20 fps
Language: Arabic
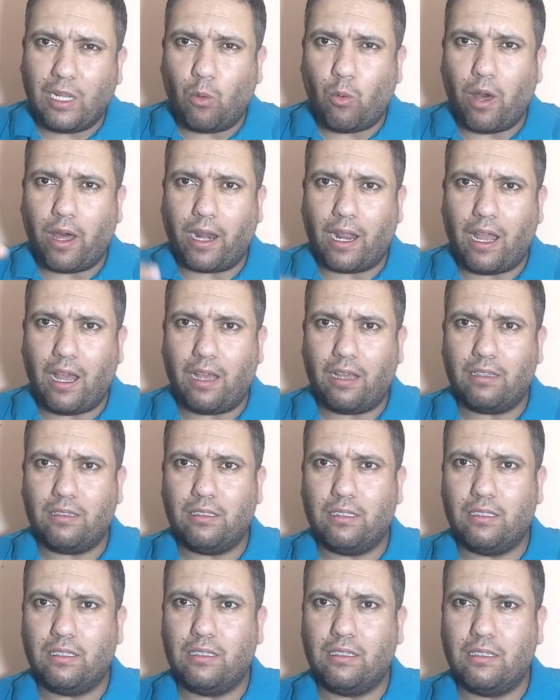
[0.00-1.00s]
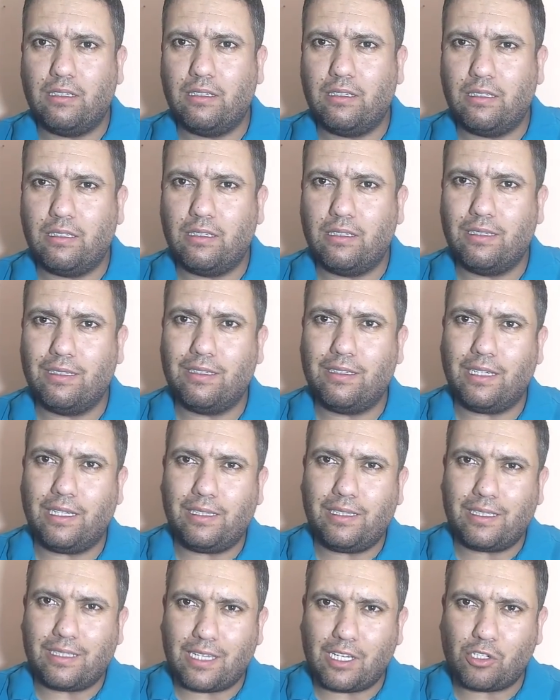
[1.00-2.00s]
للوراء آه
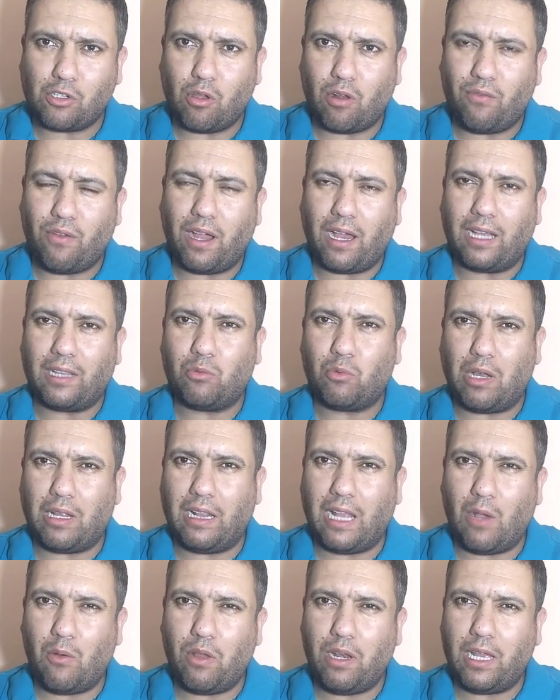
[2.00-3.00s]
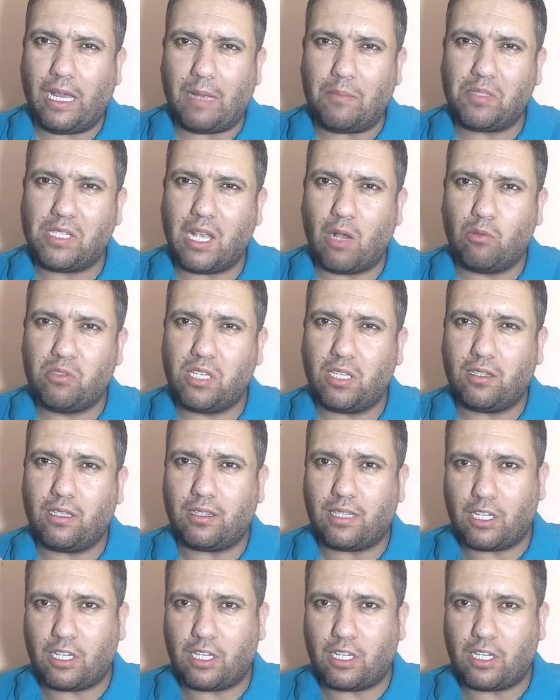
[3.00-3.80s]
عده اشهر فقط واحد حوالي خمسه او سته